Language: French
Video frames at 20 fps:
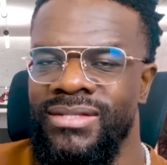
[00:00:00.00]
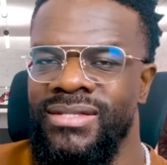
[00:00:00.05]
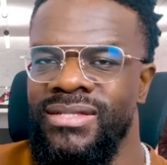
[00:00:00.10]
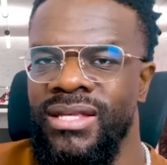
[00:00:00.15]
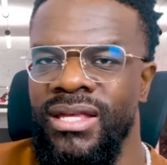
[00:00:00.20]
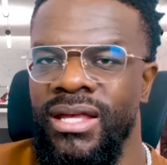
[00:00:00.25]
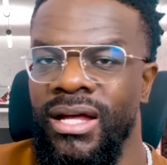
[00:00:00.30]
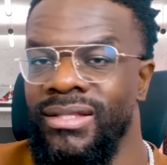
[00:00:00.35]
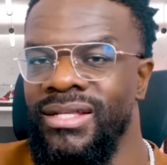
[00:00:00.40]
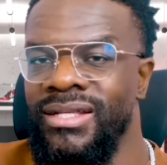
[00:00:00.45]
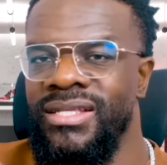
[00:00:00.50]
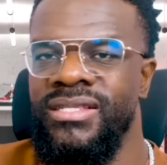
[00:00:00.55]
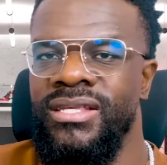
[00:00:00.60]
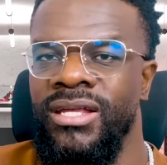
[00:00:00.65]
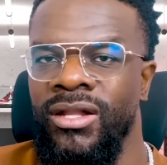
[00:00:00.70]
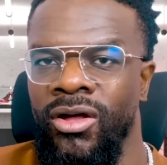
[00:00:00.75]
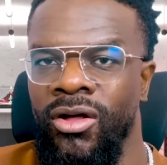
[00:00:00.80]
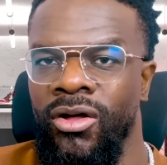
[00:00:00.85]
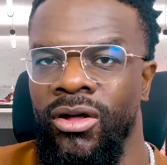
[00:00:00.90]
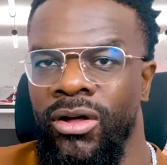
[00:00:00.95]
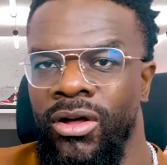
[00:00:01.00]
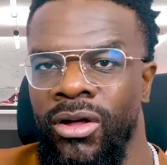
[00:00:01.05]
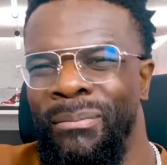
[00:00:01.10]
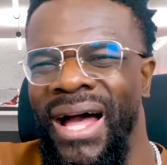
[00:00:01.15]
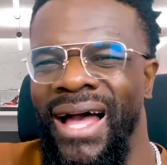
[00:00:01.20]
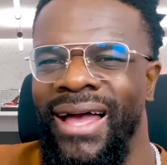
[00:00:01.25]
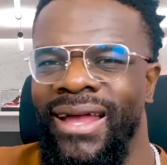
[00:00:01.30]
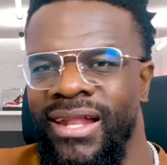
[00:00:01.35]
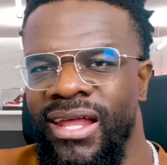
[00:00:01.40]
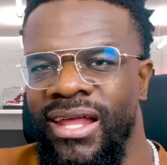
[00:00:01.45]
c'est un excellent euh,
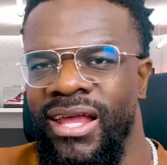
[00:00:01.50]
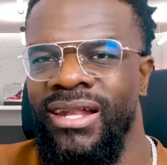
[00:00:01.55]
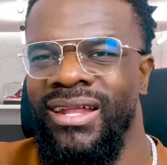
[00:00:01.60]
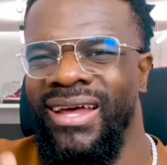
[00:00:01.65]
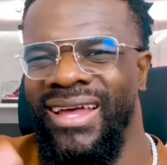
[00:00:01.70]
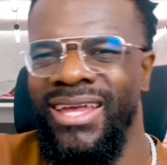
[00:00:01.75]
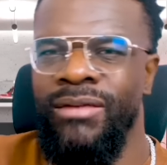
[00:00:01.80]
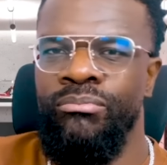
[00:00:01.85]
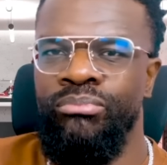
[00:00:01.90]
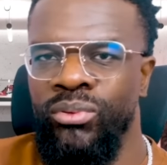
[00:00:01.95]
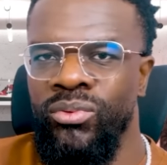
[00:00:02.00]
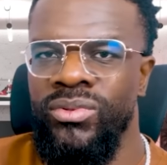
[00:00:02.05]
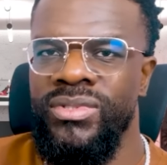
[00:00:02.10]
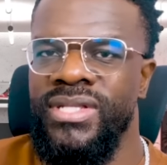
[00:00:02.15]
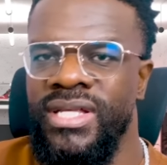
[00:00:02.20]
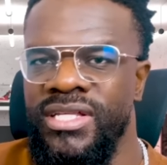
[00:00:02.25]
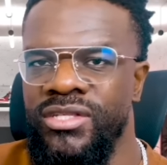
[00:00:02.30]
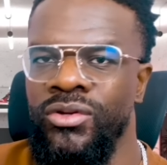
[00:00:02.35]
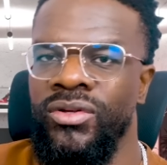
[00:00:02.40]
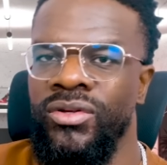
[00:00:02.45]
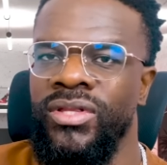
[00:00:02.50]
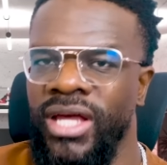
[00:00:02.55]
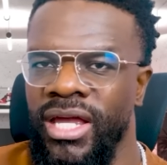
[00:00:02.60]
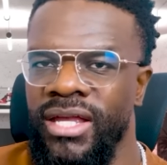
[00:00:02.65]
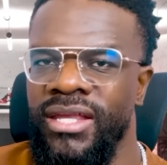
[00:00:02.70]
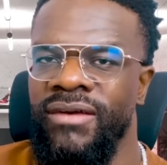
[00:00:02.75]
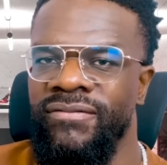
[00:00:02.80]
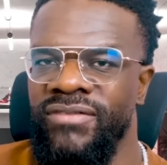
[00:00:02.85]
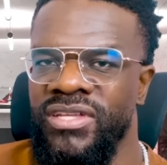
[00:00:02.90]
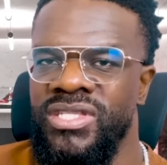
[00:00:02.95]
parallèle, réponse à ce que
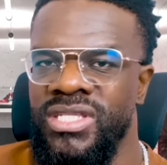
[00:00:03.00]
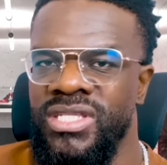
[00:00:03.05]
Drake avait